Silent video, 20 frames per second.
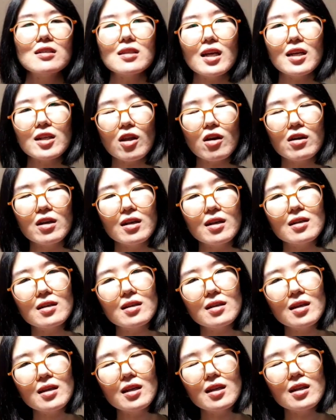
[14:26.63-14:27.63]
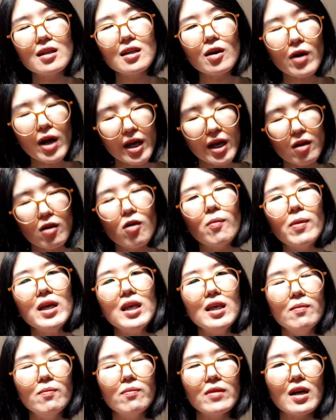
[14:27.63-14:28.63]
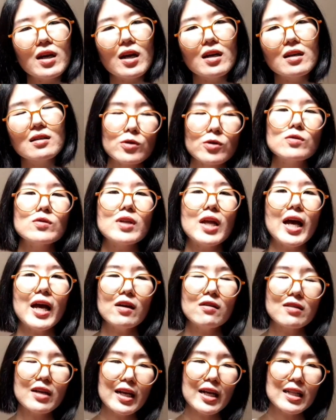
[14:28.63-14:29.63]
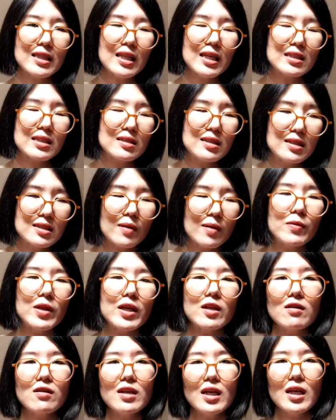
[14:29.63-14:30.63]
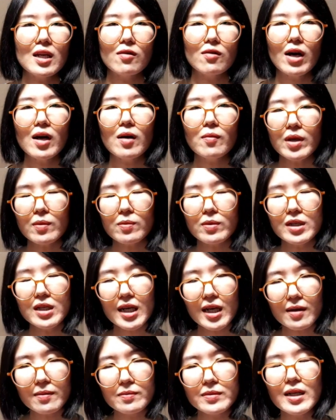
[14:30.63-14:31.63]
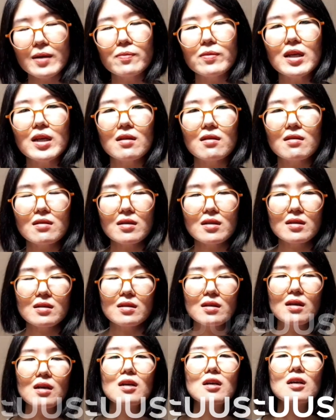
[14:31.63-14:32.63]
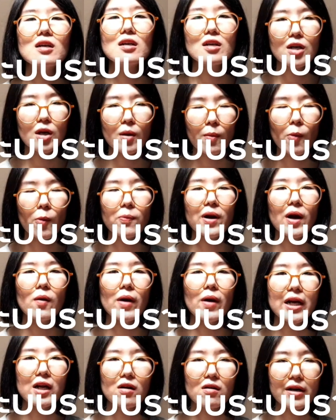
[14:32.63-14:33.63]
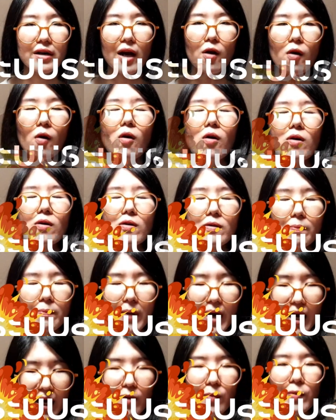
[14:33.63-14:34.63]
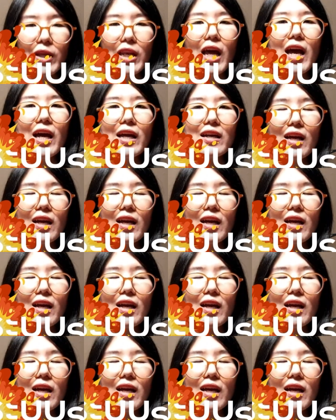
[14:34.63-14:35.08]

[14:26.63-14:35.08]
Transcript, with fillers: แต่ตอนนี้กินเท่าไหร่ก็ไม่อิ่มนะคะผลสุดท้ายของการติดสิ่งเสพติดก็ดีหรือว่ามีพฤติกรรมเสพติดก็คือระบบรางวัลของเราพังพินาศ